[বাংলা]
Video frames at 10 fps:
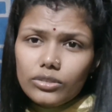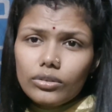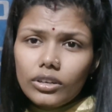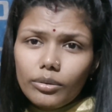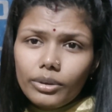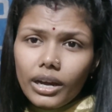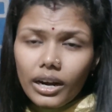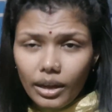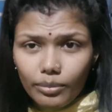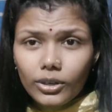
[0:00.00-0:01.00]
কারণ
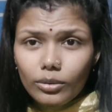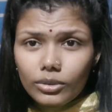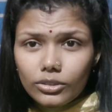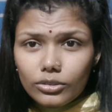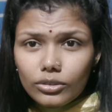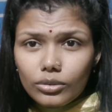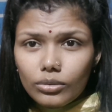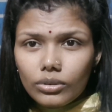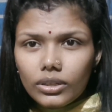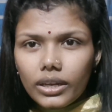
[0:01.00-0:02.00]

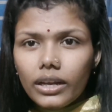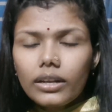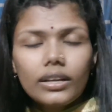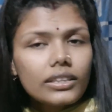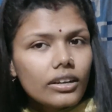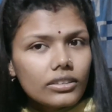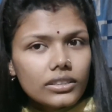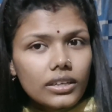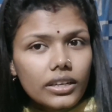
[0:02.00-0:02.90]
এই কারণেই হতো না